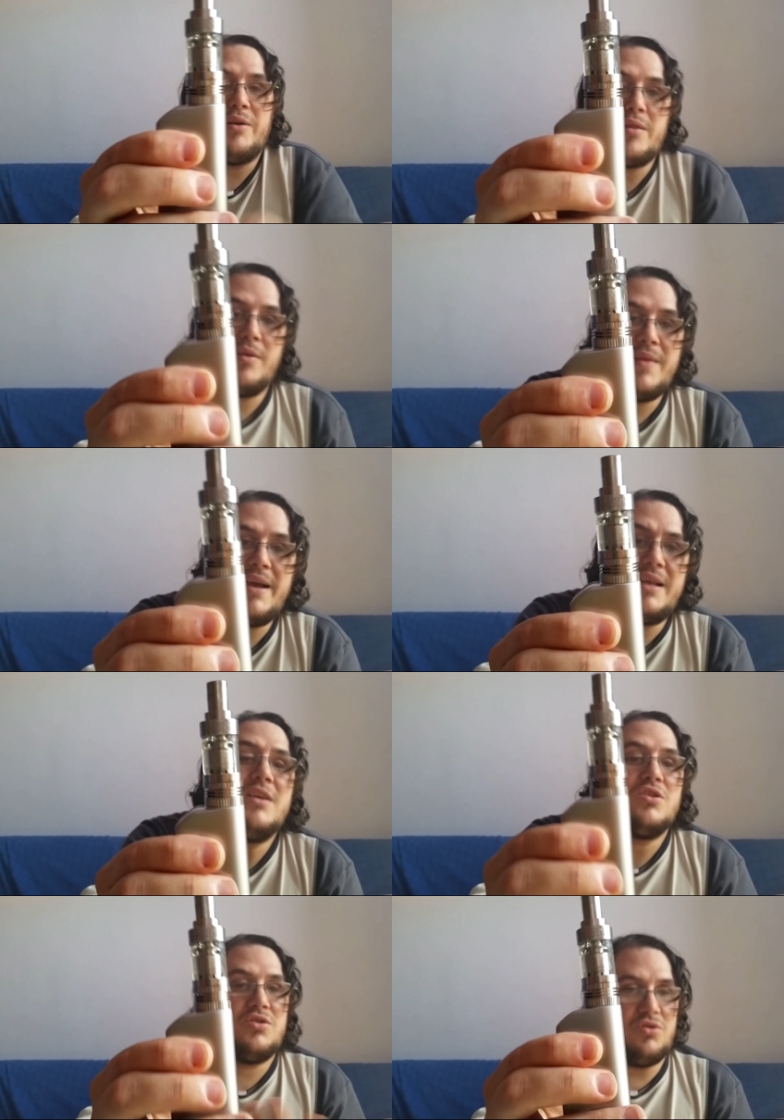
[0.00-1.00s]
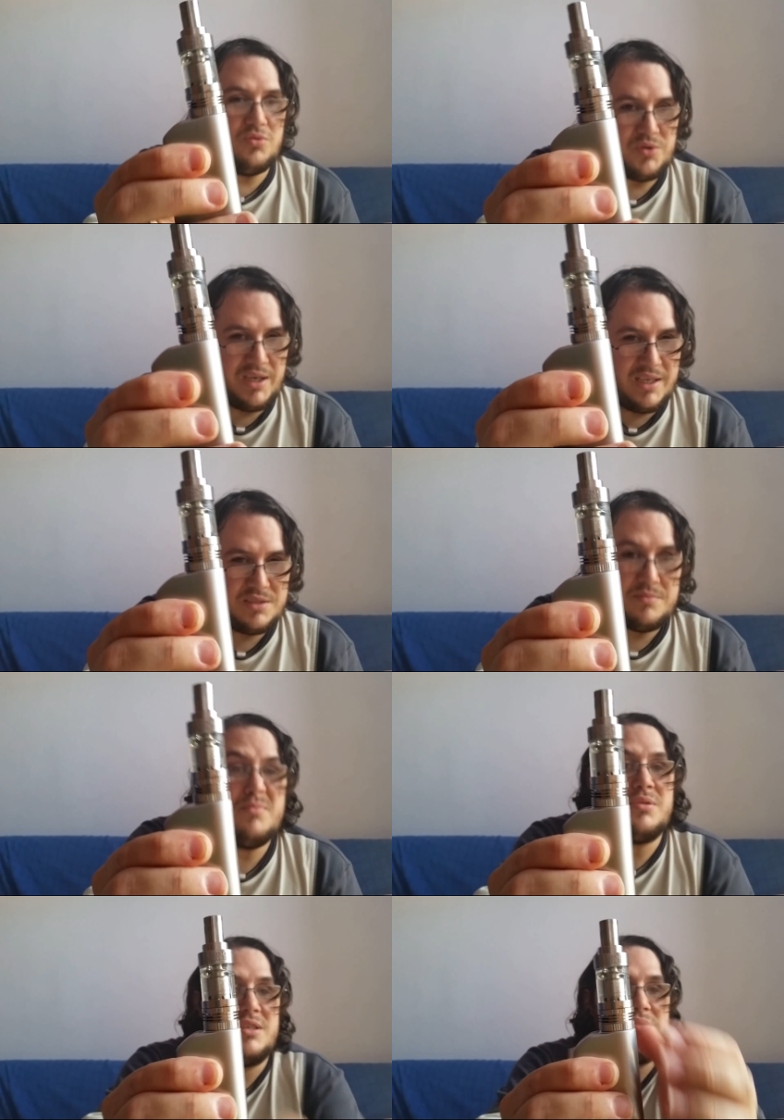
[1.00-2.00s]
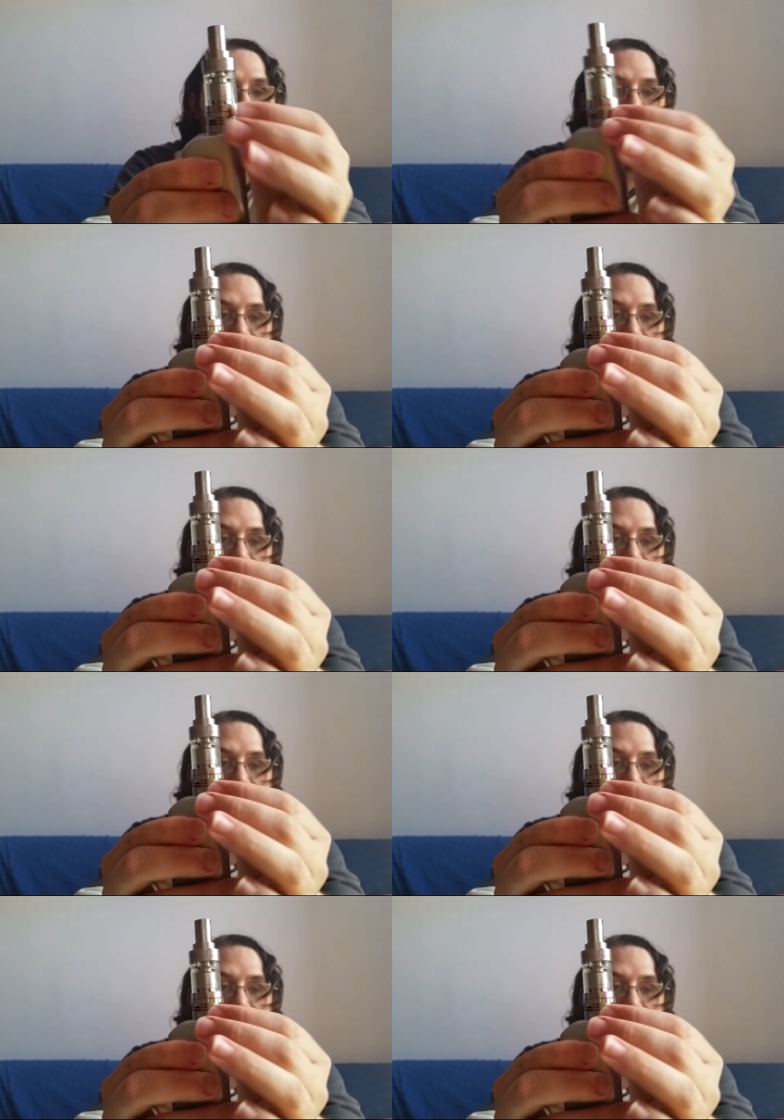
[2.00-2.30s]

regulación de aire son útiles, porque son